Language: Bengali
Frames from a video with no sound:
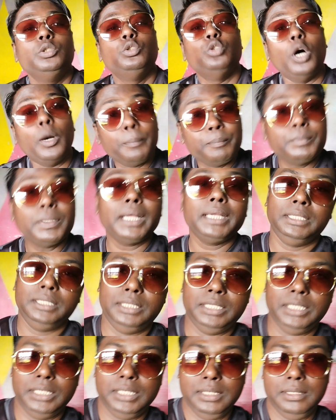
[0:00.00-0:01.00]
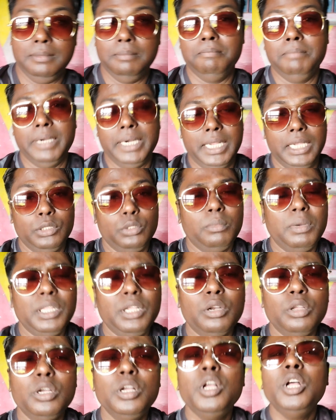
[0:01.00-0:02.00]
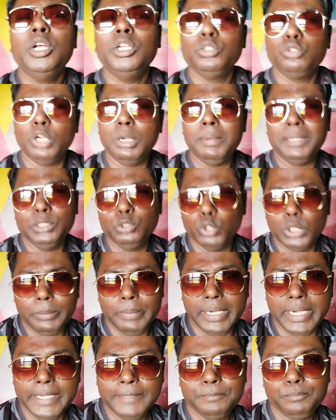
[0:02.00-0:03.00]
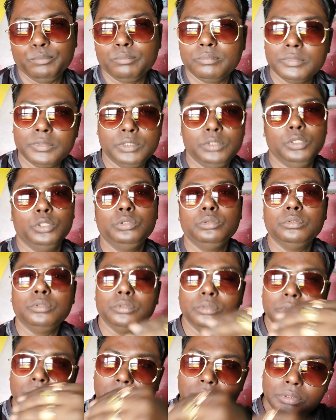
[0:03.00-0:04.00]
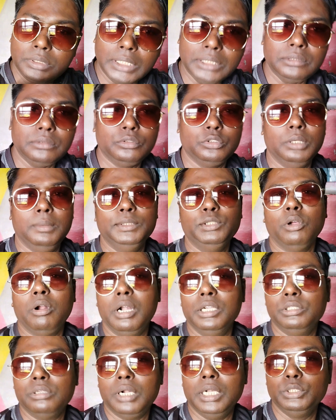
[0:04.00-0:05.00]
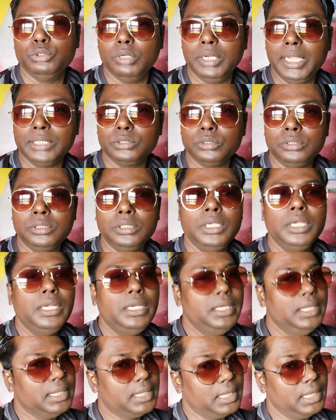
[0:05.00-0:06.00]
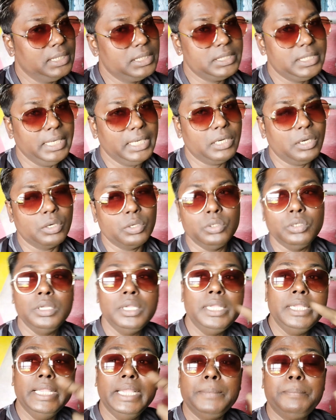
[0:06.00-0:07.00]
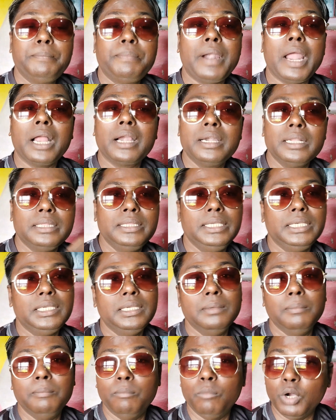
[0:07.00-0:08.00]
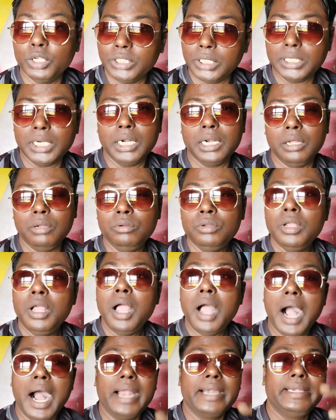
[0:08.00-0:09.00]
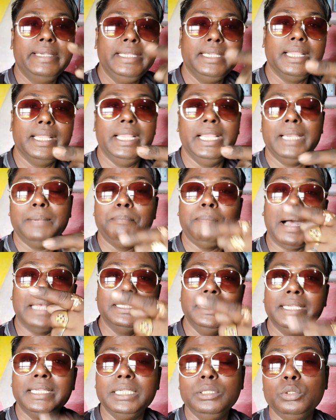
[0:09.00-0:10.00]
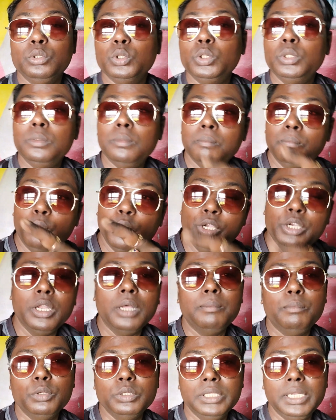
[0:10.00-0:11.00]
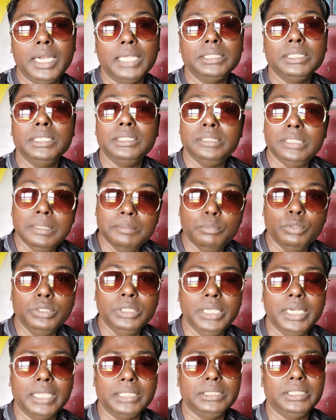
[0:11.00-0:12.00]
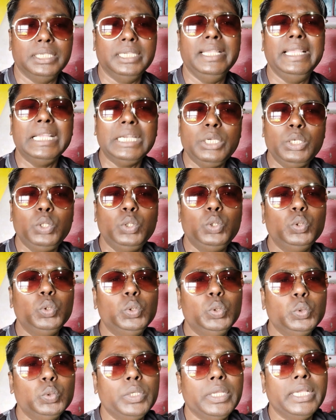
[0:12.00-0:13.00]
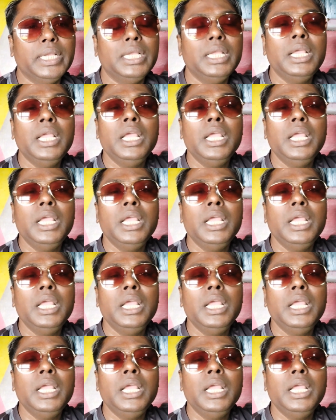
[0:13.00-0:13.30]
সপ্তাহান্তে মানে তোমরা ধরো শনিবার দিন ছুটি পেলে তো জাস্ট শনিবার সকাল সকাল চলে আসো এখানে স্টে করো এই প্রাকৃতিক মজাটা নাও আর ঠিক এর পাশে কিন্তু ভৈরব মন্দির আছে শিব মন্দির আছে এক একটু দূরে